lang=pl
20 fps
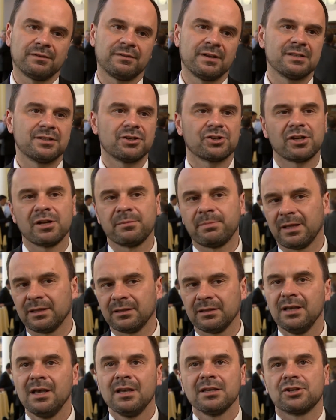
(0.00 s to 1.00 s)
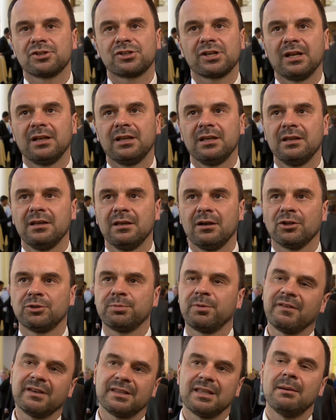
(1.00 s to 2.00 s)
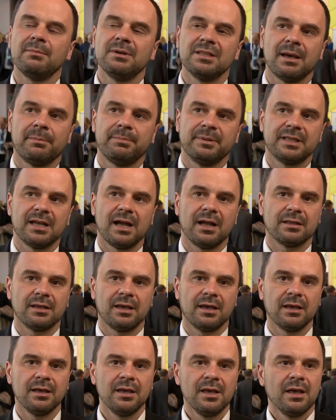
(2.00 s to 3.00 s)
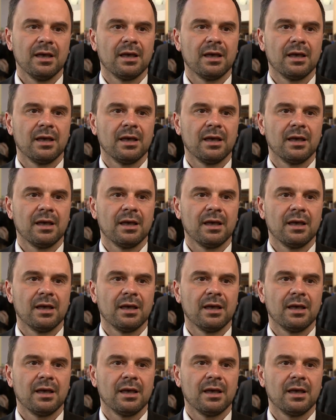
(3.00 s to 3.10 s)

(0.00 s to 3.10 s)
Więc jeżeli, pan, jeżeli odpowiadamy na pytanie,